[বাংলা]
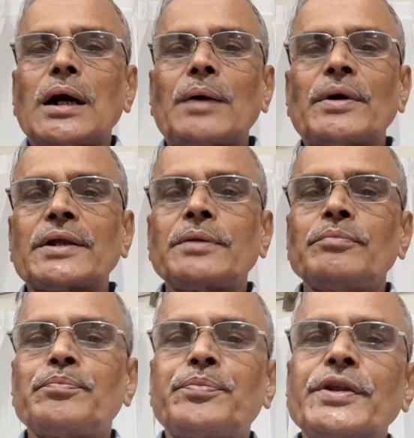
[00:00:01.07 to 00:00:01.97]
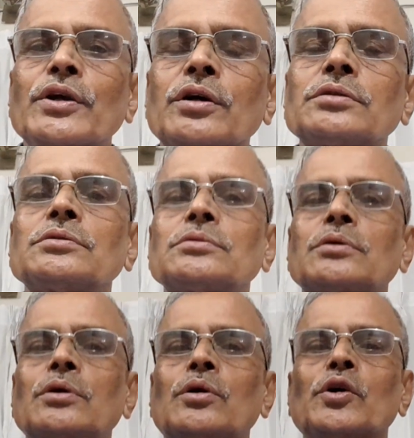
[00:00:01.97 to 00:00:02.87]
আমার প্রিয়
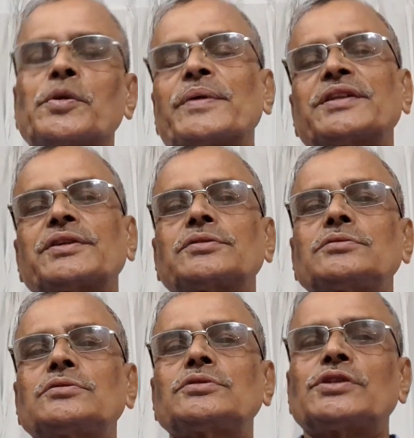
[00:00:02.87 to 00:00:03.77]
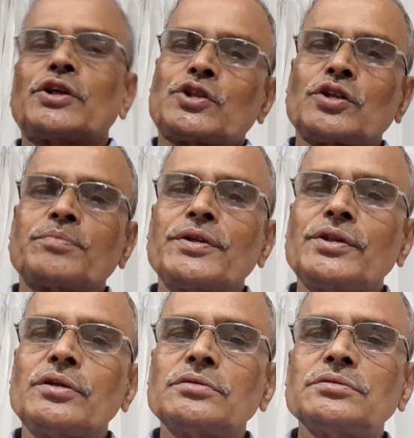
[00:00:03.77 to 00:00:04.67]
হোমিওপ্যাথিক
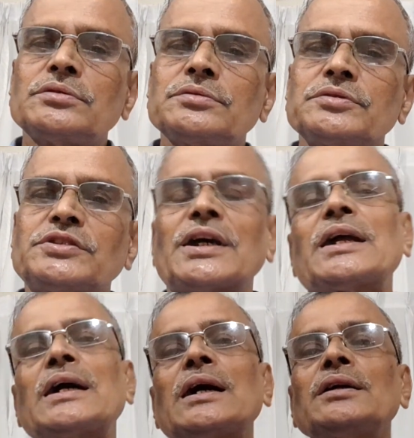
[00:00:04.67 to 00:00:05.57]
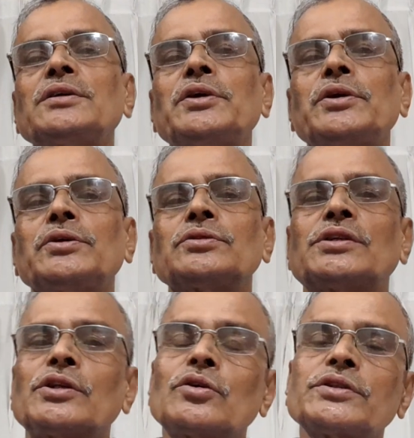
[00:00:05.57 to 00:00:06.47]
চিকিৎসকবৃন্দ যারা
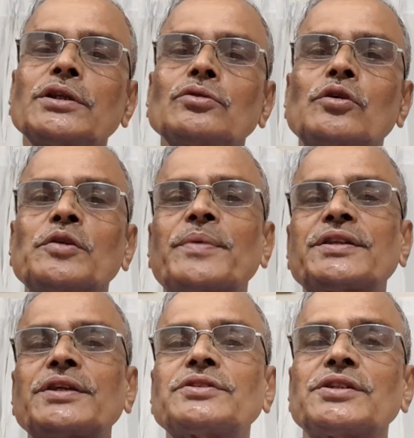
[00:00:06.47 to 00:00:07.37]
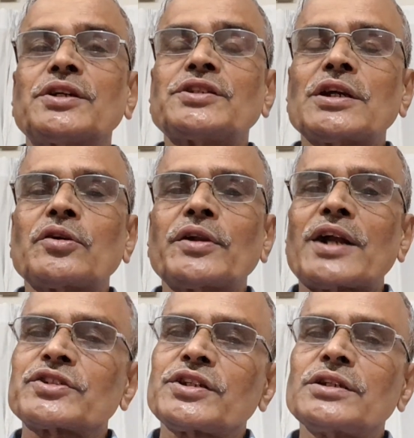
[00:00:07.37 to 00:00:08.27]
দীর্ঘদিন হোমিওপ্যাথিক চিকিৎসা করে
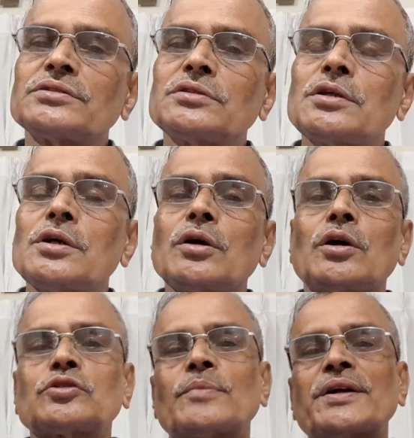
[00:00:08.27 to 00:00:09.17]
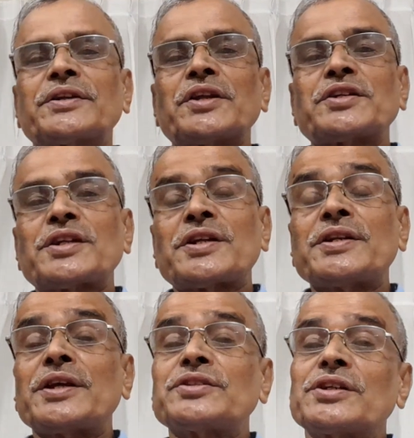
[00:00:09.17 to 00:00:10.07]
আসছেন অথবা
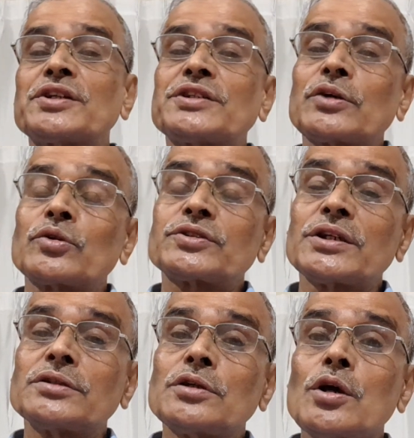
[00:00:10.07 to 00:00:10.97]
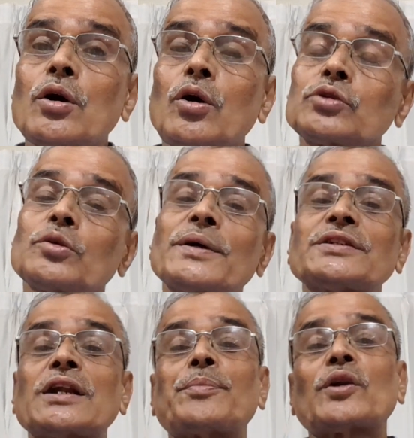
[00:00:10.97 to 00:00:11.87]
রেজিস্ট্রেশনের চিকিৎসা করছেন অথবা
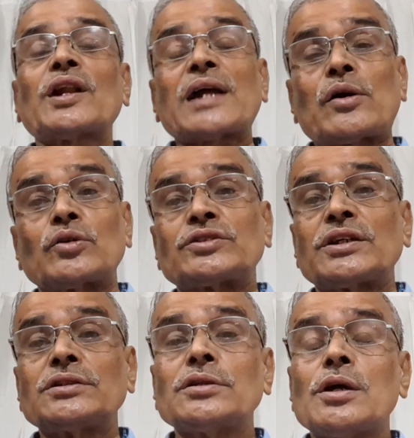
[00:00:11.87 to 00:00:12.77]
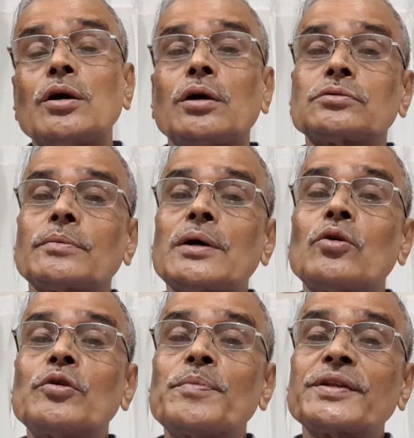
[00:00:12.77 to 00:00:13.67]
যারা পড়ালেখা করছেন অথবা
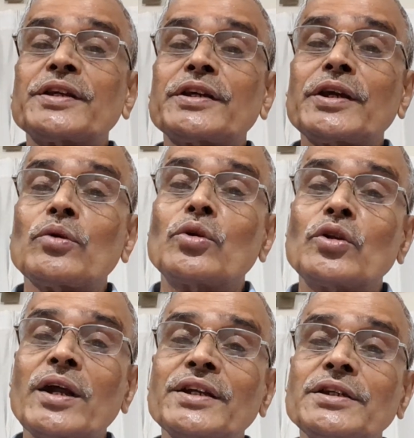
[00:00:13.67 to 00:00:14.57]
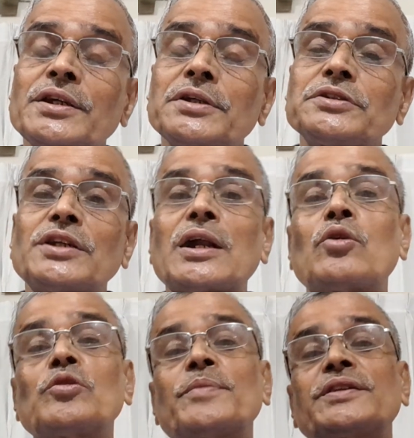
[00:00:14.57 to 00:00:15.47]
হোমিওপ্যাথিকে অনুরাগী যারা
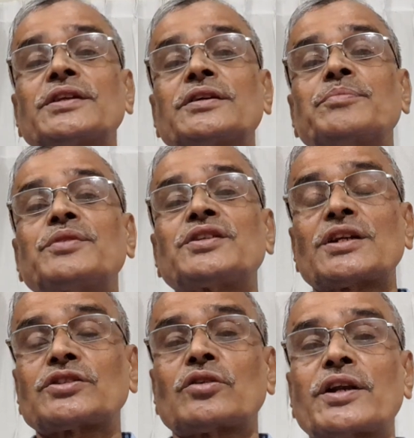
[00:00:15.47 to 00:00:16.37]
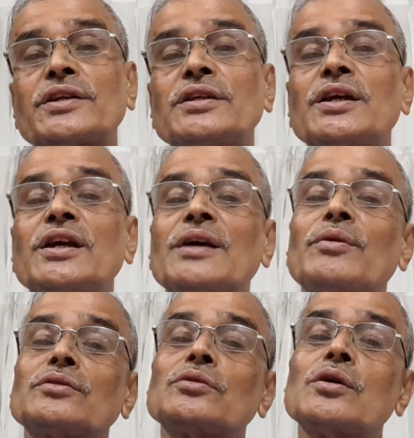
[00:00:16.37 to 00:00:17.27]
হোমিওপ্যাথিকে বিশ্বাস করেন
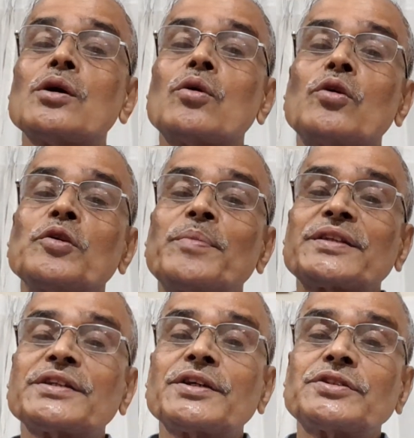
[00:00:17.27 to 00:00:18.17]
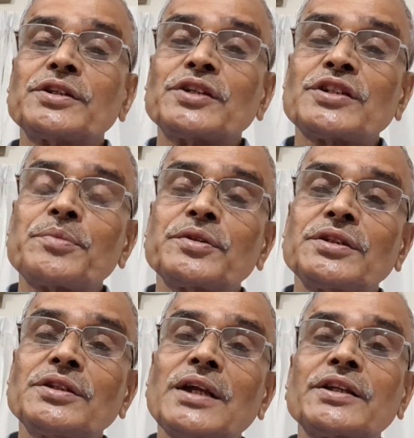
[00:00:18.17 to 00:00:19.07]
এবং হোমিওপ্যাথিকে চিকিৎসার
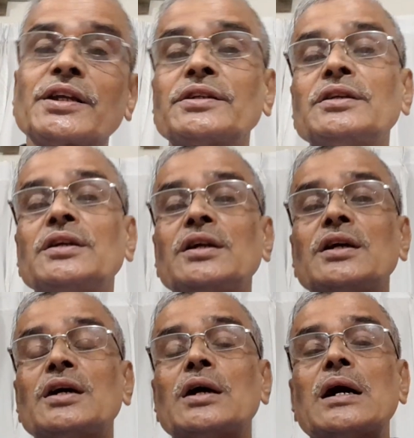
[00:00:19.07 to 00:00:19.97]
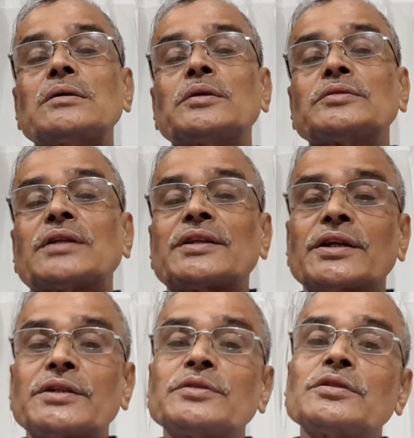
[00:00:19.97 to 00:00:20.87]
প্রতি তাদের
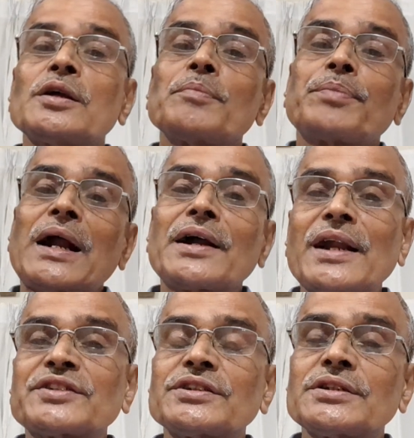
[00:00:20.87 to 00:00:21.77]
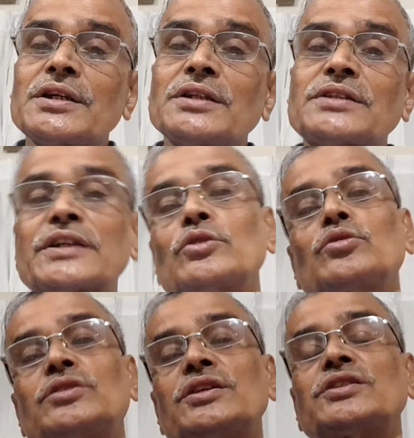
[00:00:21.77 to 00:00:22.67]
তাদের প্রাণ আছে তাদের
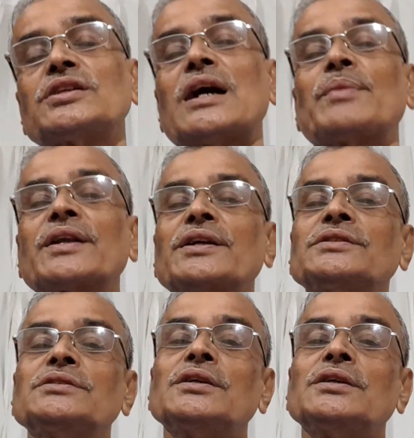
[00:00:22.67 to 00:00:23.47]
উদ্দেশ্যে আমার এই